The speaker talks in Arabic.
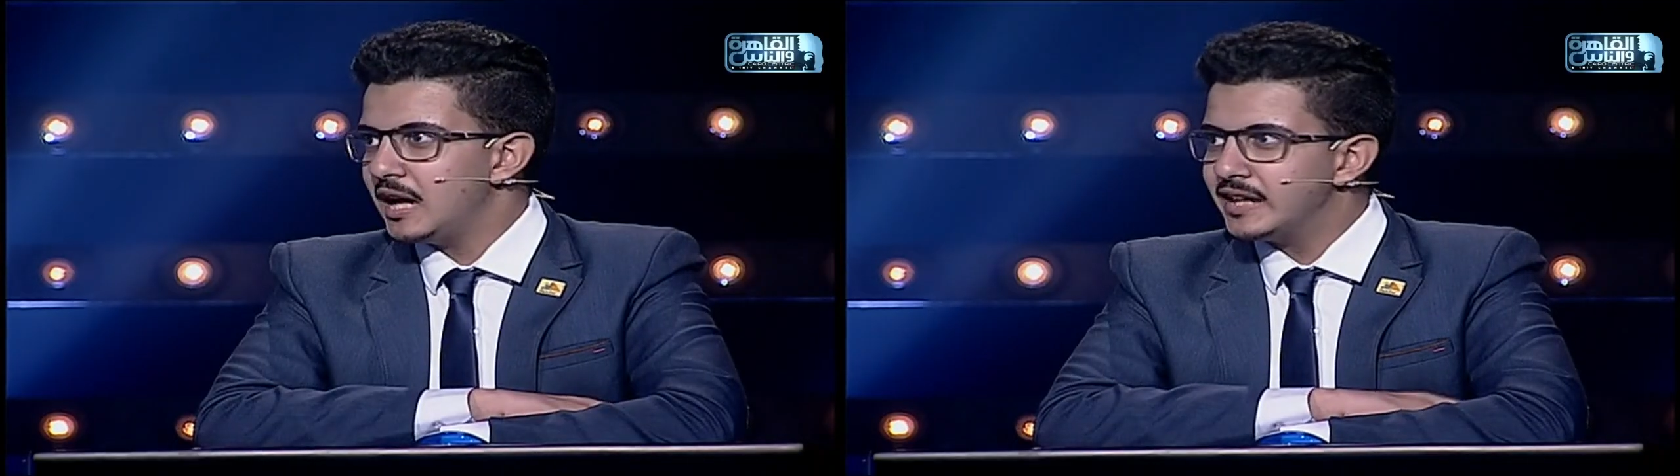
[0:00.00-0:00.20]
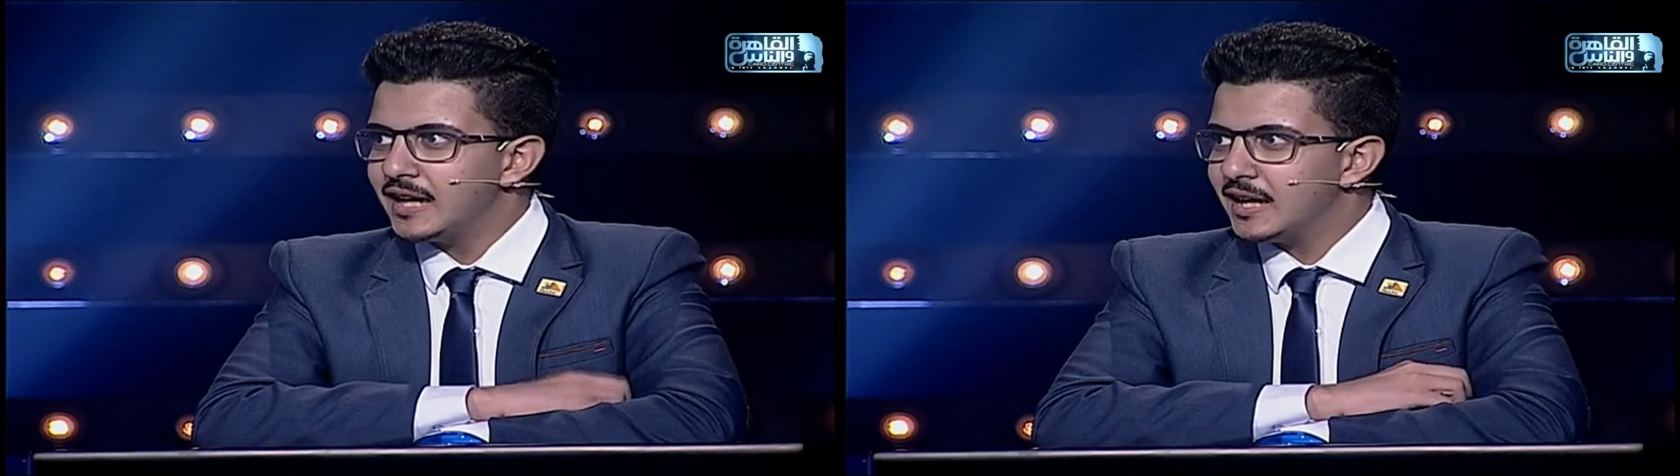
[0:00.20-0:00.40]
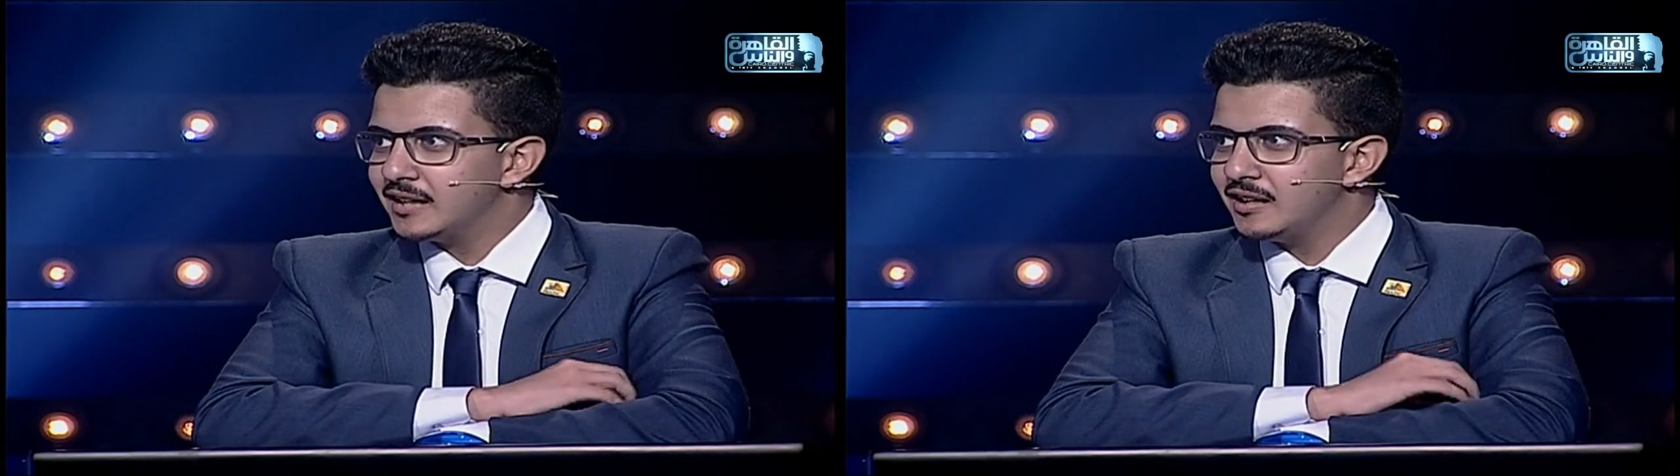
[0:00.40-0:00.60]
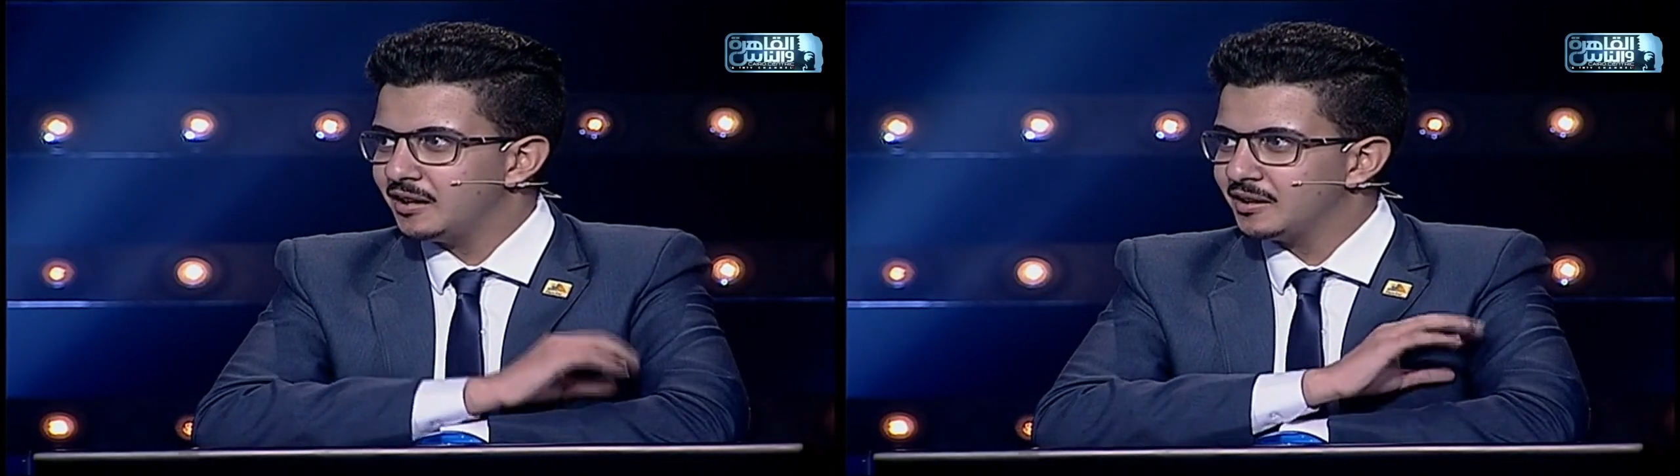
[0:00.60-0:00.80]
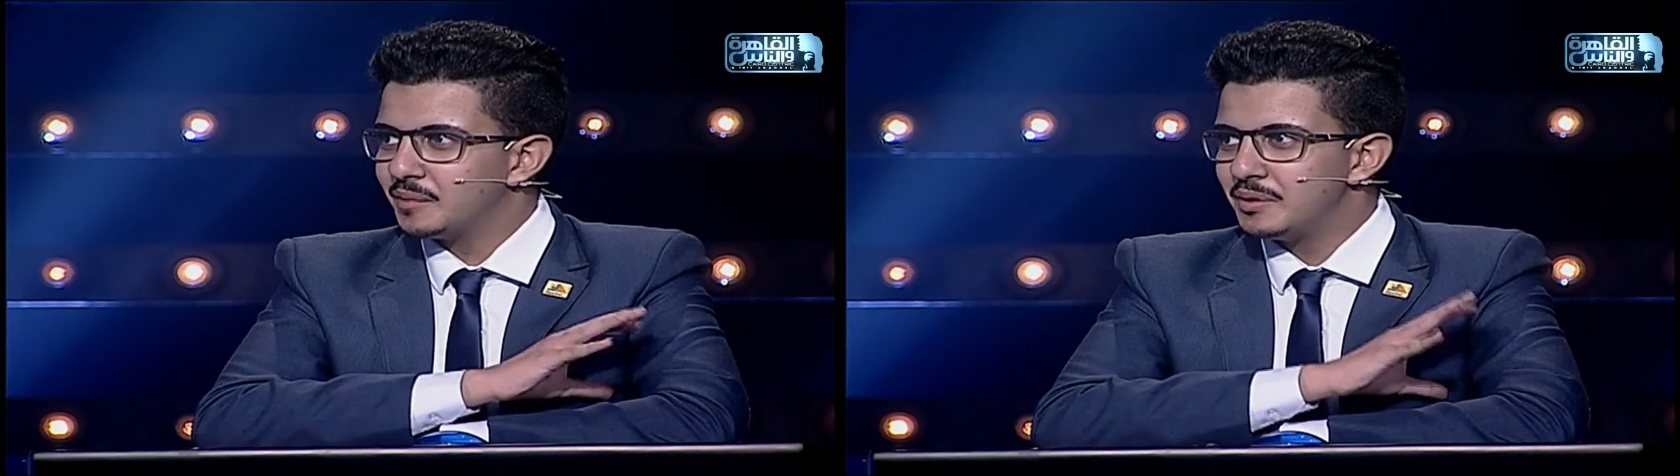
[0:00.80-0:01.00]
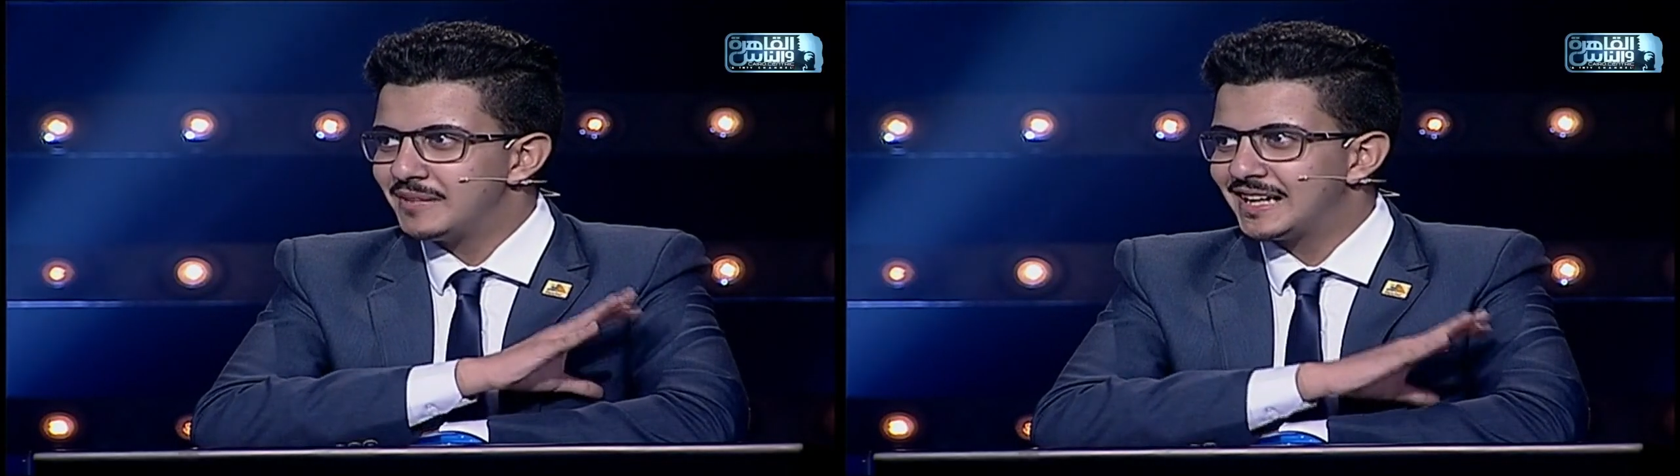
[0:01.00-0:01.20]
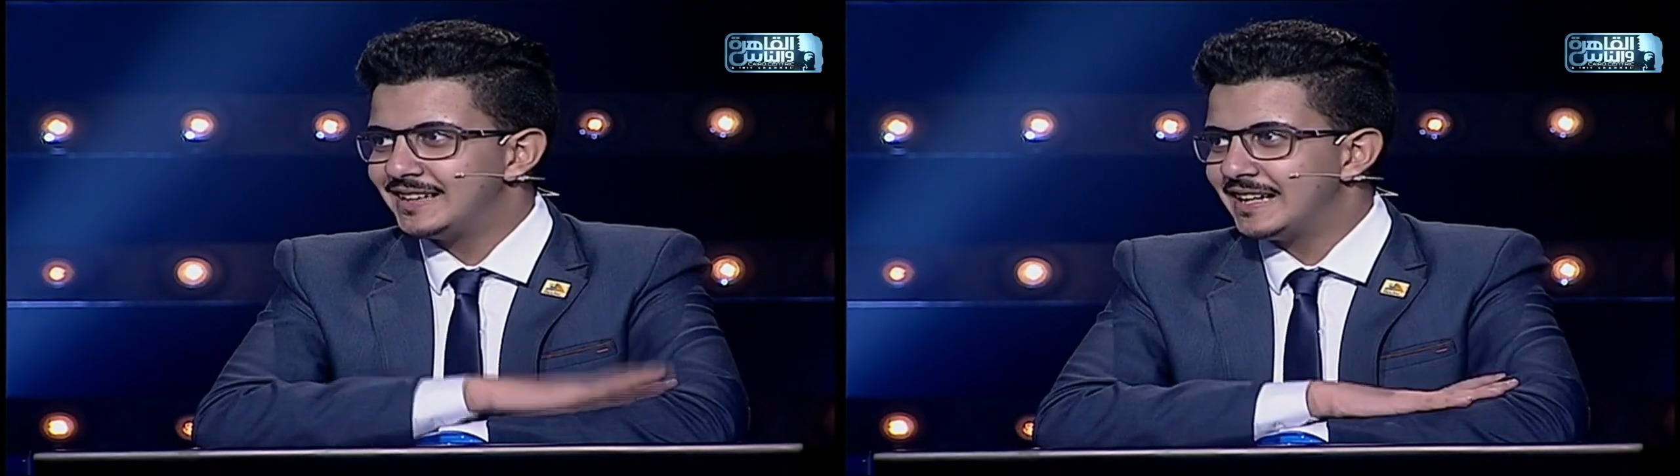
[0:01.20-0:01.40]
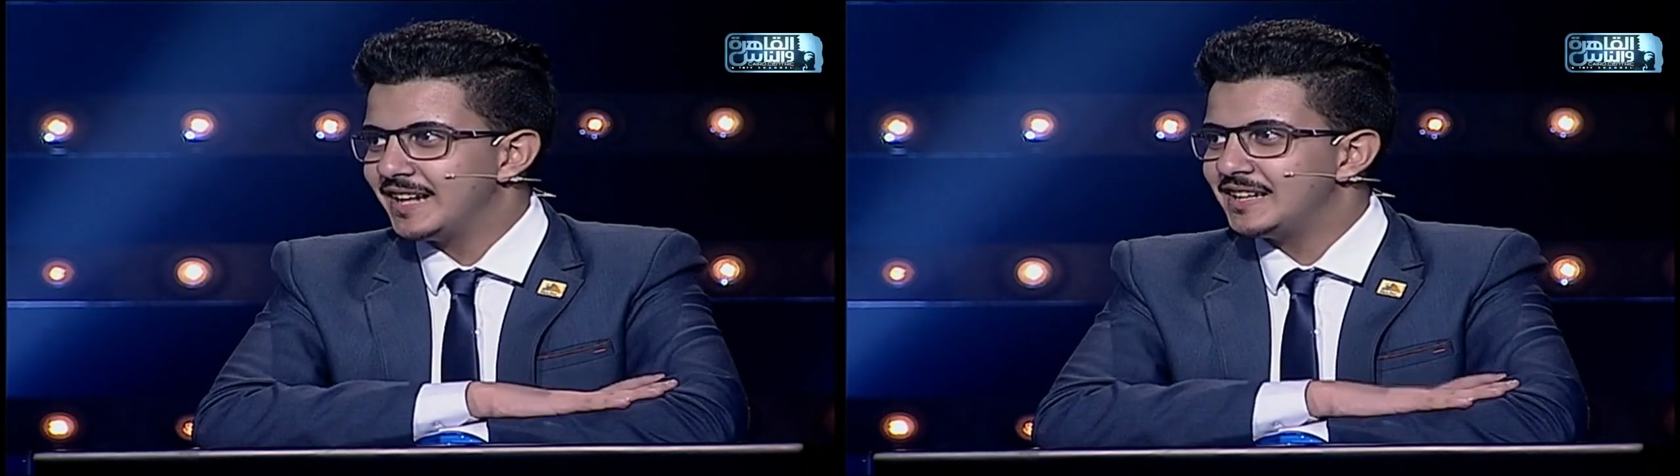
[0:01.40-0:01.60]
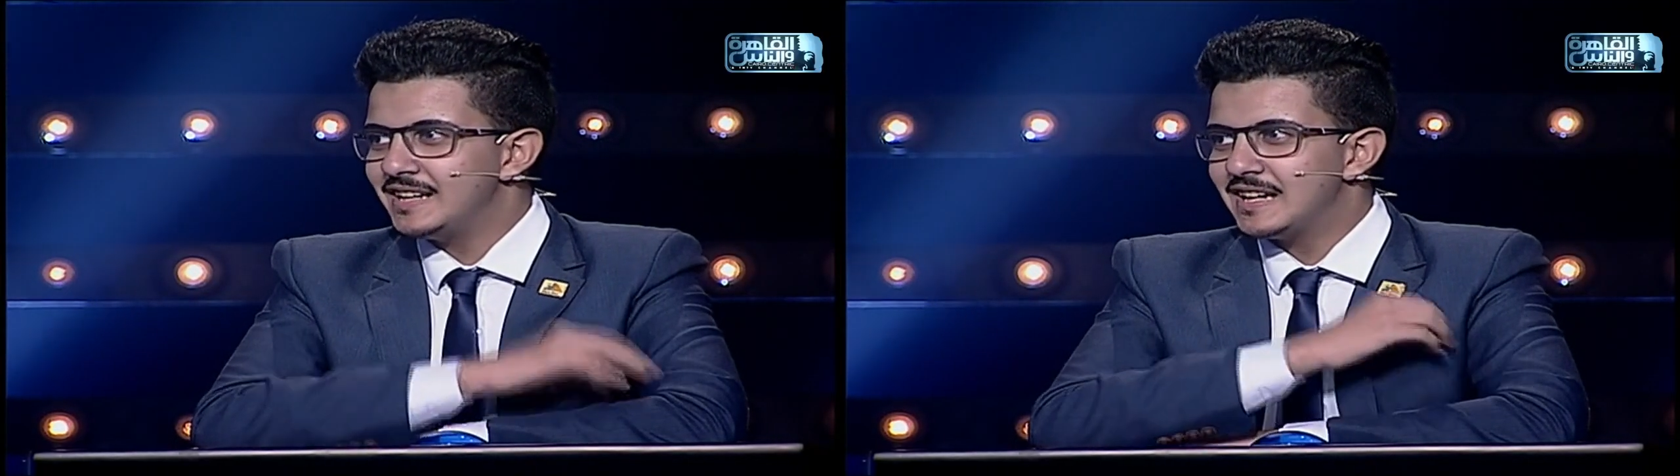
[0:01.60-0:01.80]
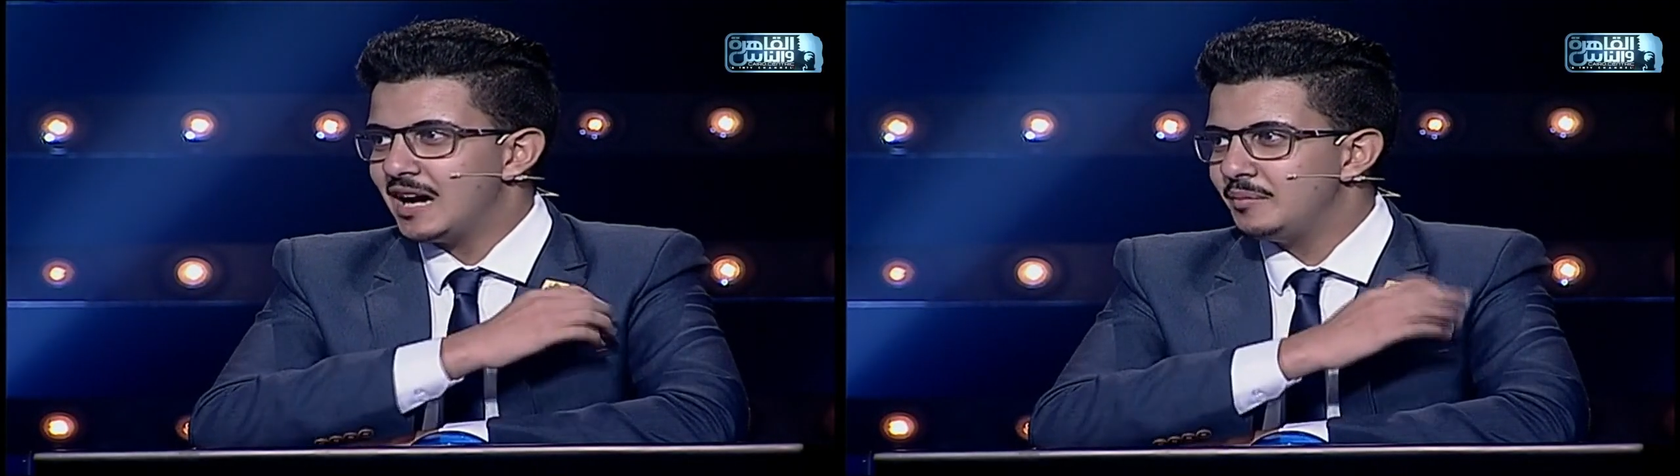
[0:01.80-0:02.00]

اي حاجه لها علاقه بالمجال ده يعني لان انا